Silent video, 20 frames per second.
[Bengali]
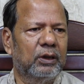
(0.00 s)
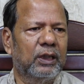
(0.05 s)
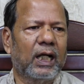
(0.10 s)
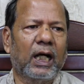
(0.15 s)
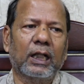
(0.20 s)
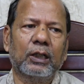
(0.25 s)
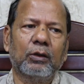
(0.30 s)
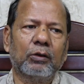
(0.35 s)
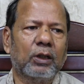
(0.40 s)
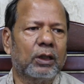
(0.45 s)

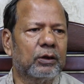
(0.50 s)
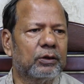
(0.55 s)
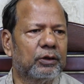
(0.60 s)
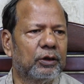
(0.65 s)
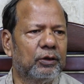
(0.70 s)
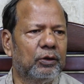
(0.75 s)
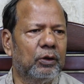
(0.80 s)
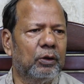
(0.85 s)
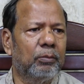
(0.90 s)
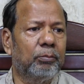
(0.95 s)
না করার
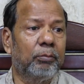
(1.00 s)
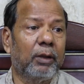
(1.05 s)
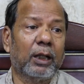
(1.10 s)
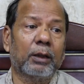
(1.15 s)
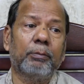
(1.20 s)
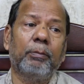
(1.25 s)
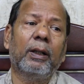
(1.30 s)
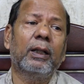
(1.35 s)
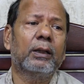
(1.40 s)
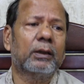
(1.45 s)
জন্য
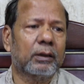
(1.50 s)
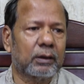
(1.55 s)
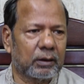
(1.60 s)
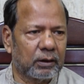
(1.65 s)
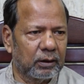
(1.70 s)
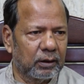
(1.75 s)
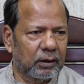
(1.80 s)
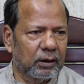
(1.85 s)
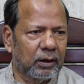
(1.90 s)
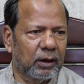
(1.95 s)
বারবার
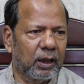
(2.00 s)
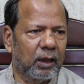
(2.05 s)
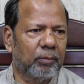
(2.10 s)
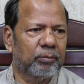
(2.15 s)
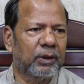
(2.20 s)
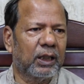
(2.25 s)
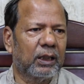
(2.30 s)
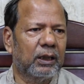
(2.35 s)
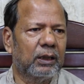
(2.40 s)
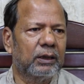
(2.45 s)

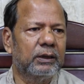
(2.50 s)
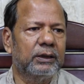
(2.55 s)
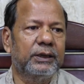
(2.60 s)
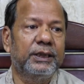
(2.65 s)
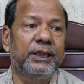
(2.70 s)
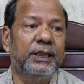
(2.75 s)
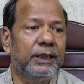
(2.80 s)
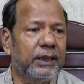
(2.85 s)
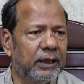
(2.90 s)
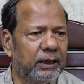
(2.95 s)
আমরা
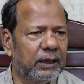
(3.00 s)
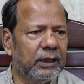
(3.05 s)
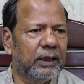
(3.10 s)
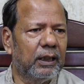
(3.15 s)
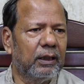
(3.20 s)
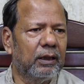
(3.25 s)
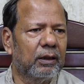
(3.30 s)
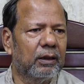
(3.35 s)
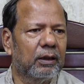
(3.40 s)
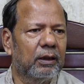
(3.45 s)
চিঠি দিয়ে